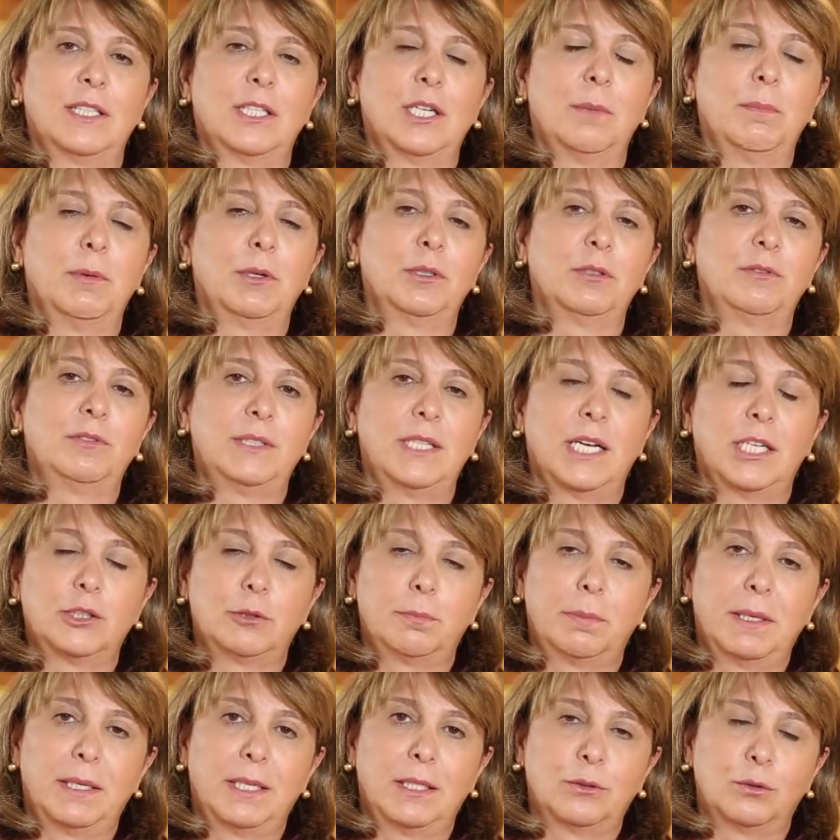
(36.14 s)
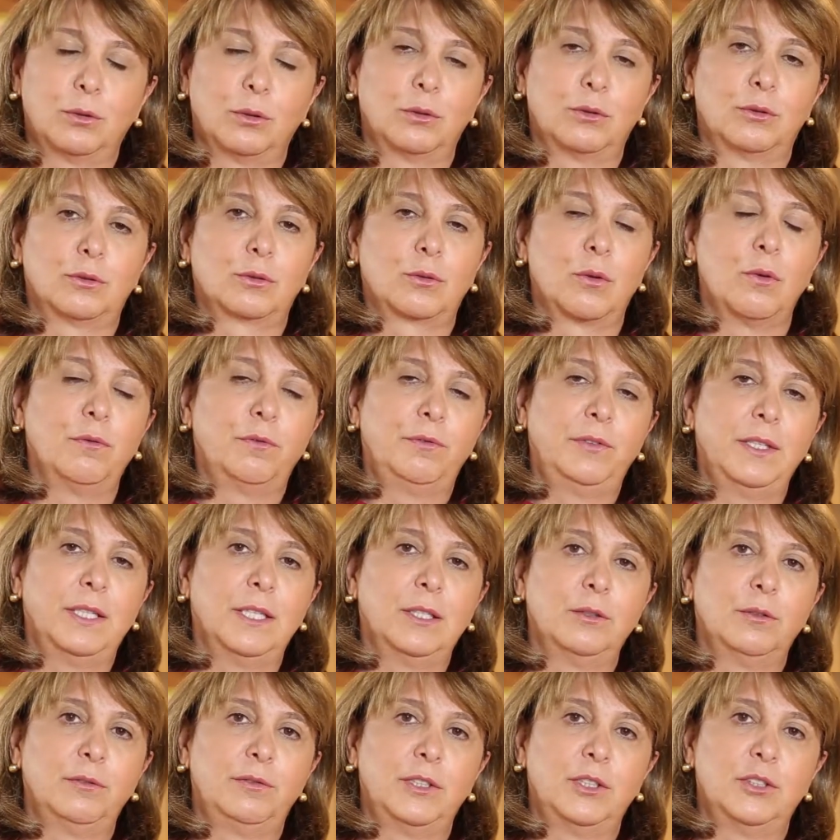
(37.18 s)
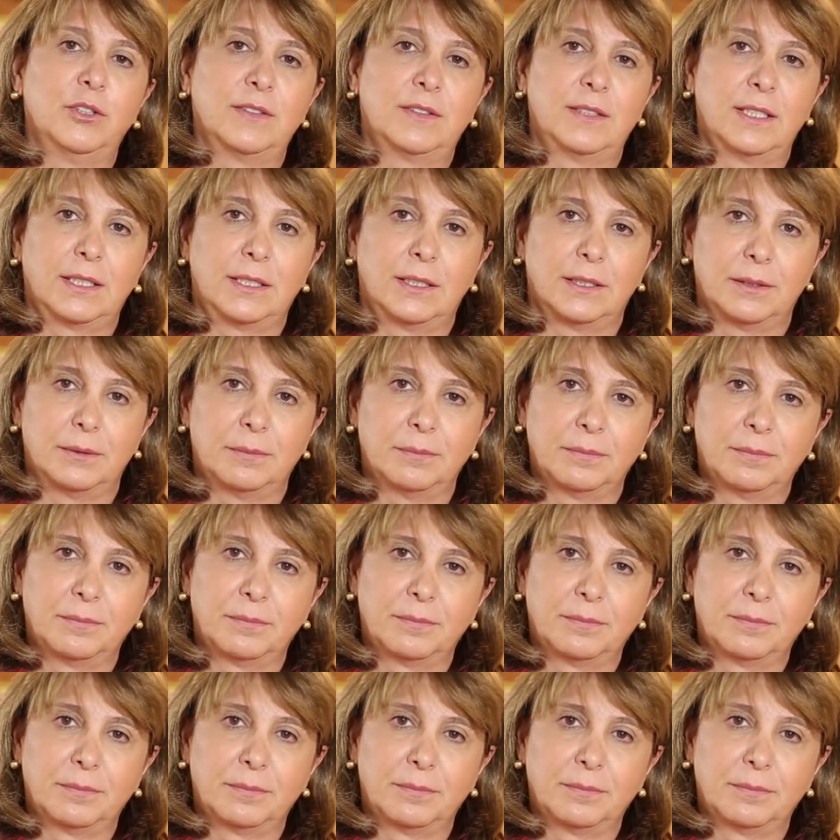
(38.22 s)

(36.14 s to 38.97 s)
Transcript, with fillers: será uma novidade para todos. Confira no vídeo a seguir.